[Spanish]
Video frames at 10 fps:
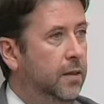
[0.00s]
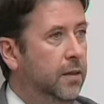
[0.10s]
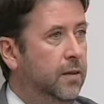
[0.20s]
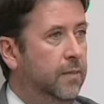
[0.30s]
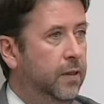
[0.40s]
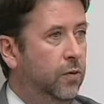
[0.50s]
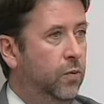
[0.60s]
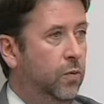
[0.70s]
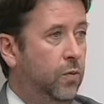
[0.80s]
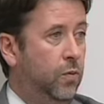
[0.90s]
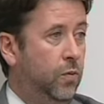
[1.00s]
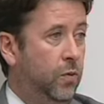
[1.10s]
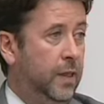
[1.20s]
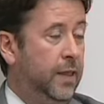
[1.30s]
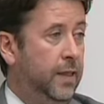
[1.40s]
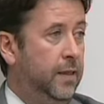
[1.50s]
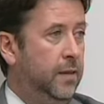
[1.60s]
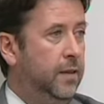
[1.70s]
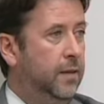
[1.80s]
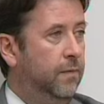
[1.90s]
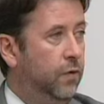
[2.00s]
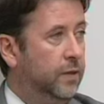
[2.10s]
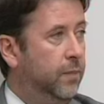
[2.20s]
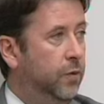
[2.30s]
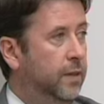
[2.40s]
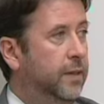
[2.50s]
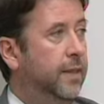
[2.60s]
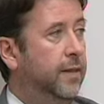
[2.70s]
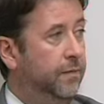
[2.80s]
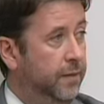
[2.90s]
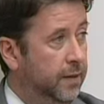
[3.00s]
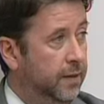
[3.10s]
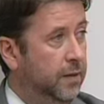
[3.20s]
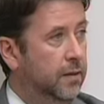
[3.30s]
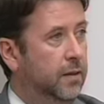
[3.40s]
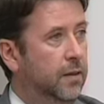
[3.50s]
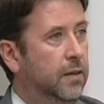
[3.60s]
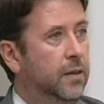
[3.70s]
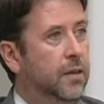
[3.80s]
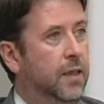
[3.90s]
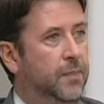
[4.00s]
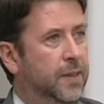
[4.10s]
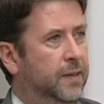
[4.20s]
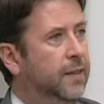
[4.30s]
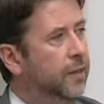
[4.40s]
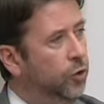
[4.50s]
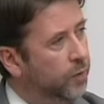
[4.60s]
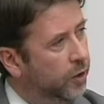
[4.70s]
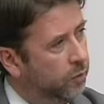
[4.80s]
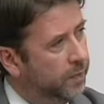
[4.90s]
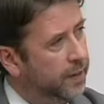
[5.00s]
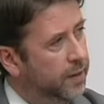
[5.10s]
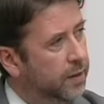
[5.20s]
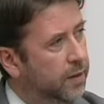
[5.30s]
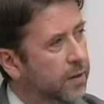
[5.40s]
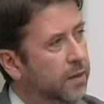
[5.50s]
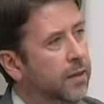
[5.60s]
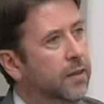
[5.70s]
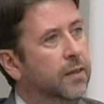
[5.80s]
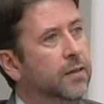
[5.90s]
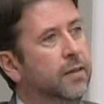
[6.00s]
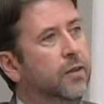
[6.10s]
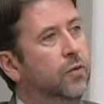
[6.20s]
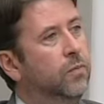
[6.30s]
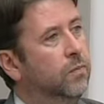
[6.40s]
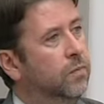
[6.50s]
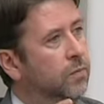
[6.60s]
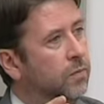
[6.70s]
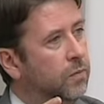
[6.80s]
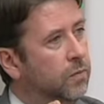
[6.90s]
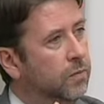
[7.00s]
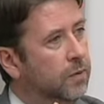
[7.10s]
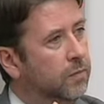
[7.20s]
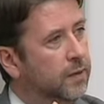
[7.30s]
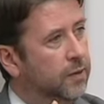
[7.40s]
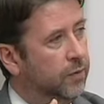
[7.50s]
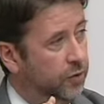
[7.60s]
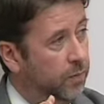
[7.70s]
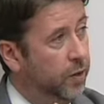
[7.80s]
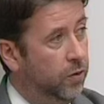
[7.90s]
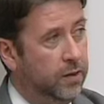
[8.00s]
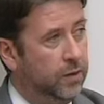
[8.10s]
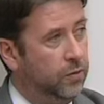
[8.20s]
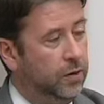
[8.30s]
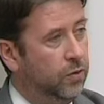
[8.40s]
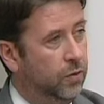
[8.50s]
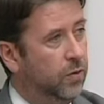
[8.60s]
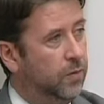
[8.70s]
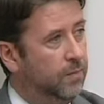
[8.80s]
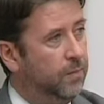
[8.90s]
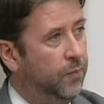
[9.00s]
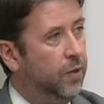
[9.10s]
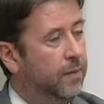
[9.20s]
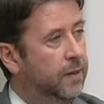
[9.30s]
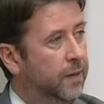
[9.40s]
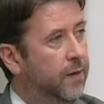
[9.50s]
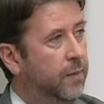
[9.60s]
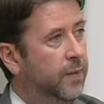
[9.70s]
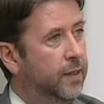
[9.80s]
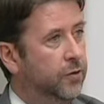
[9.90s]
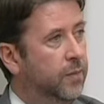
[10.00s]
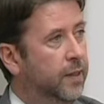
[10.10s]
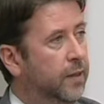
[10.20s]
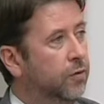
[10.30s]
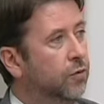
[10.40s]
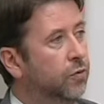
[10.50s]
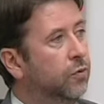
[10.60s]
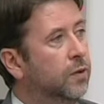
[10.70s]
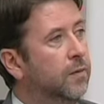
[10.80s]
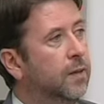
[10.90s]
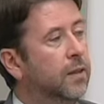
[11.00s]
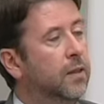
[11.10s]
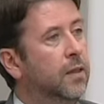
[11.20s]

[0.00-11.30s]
y ver qué eh, fuerzas políticas defienden, aparte de tener un mejor país, de tener una situación mejor y, todos vamos a, trabajar para eso de manera constructiva.